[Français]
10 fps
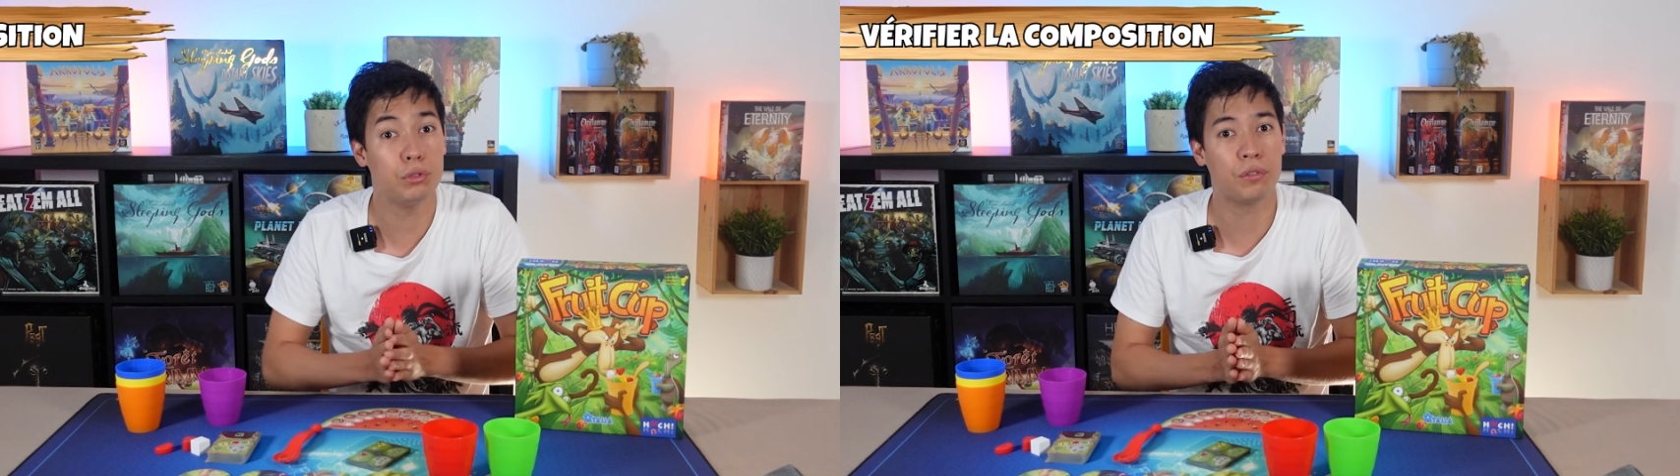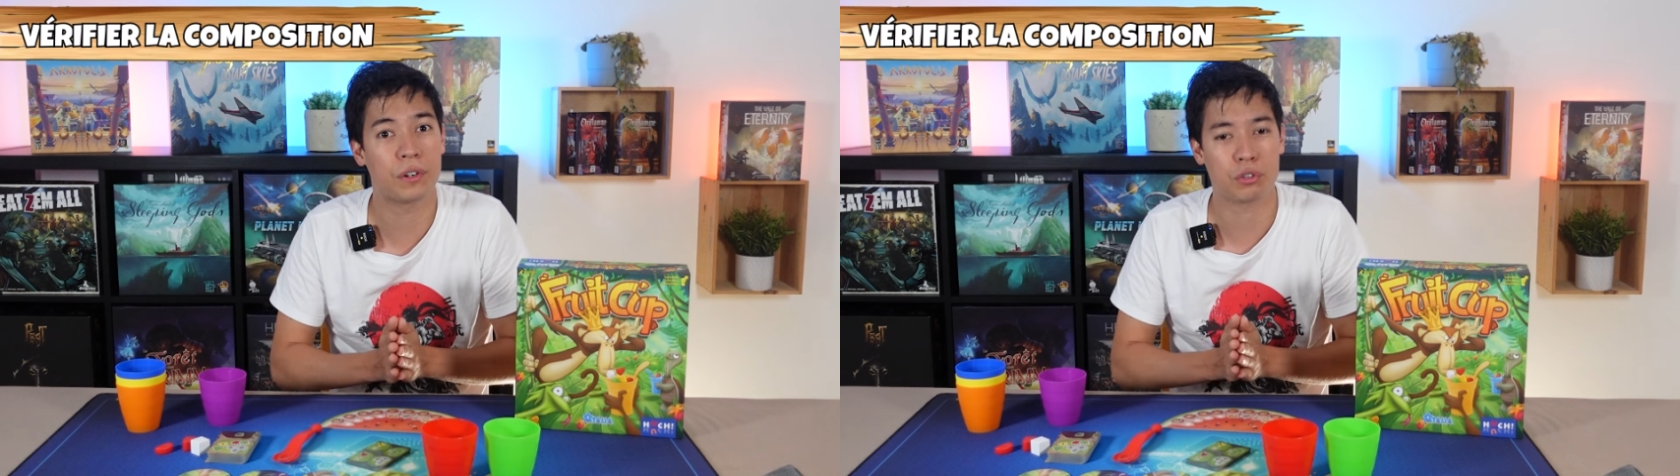Et
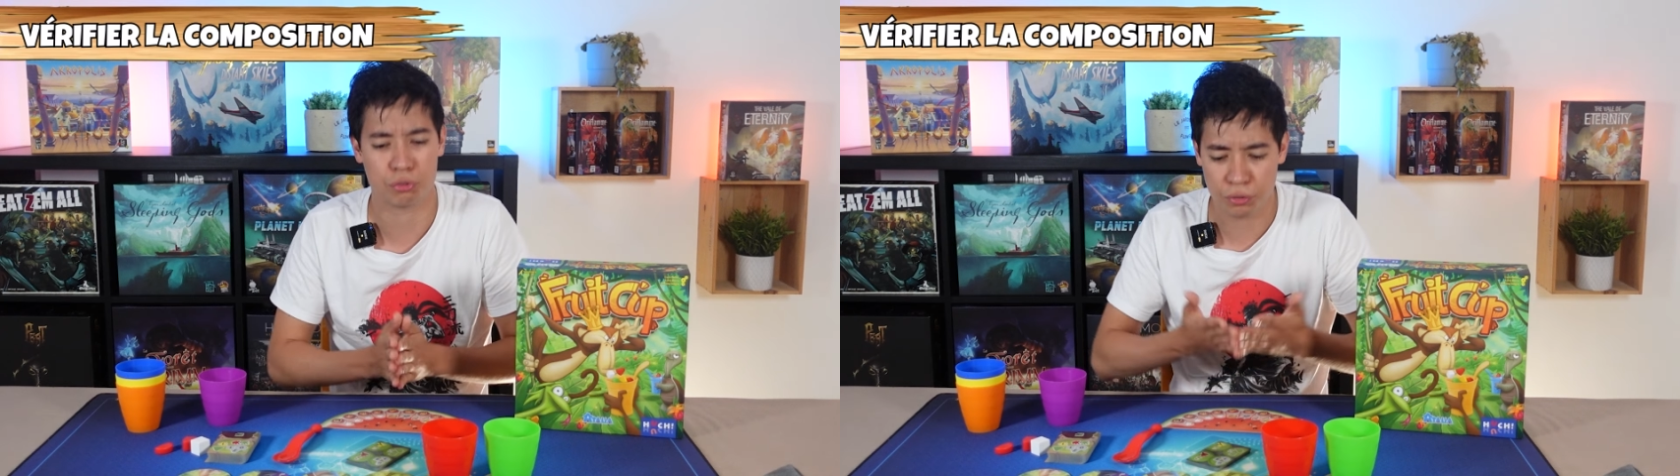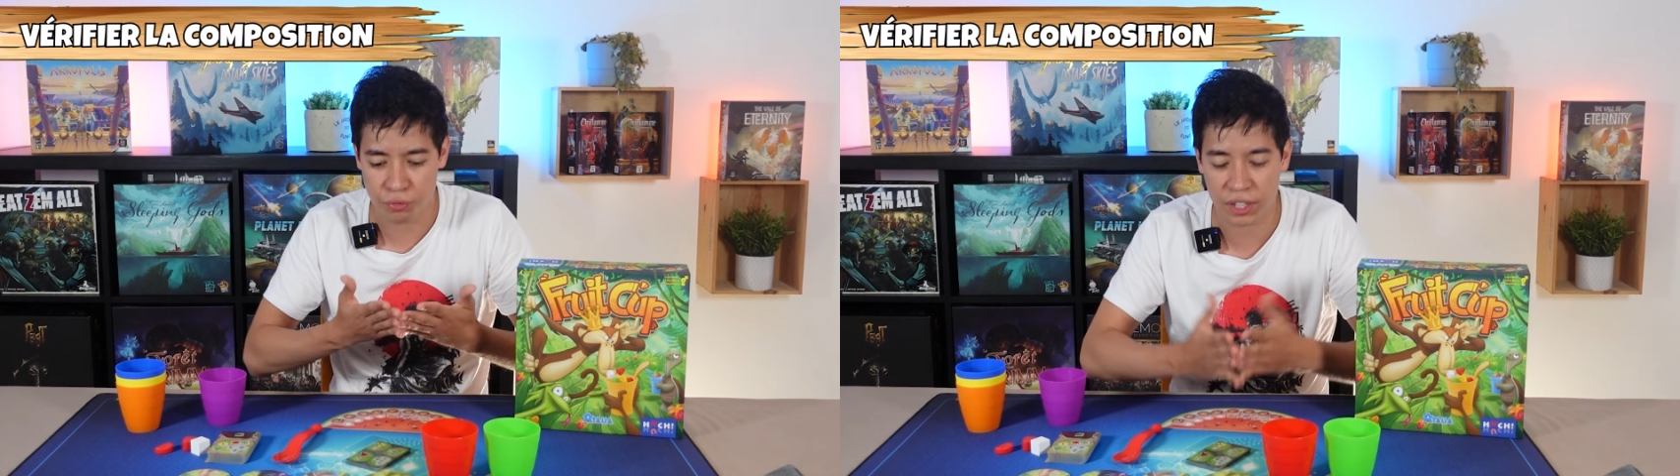vous devrez
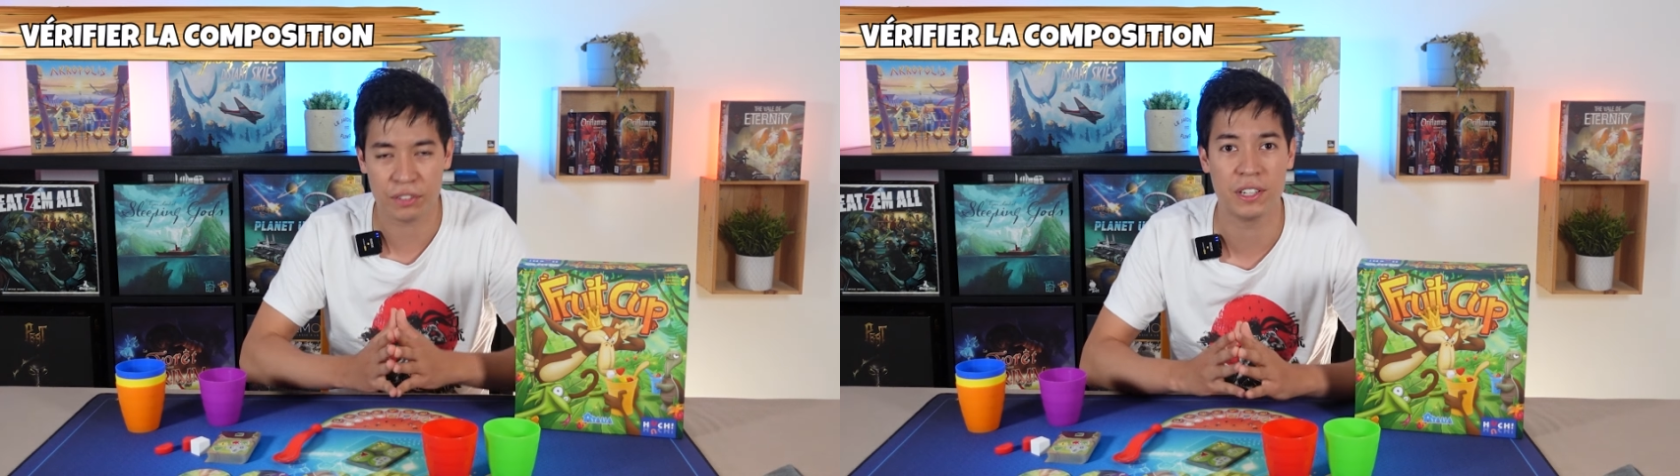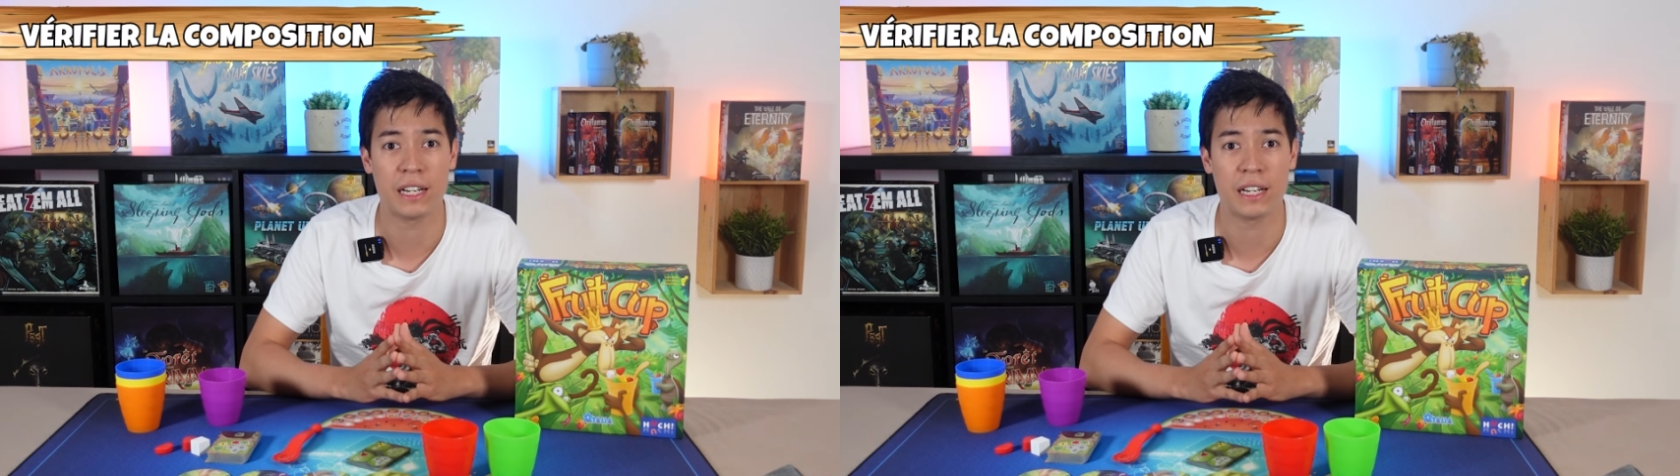ensuite vérifier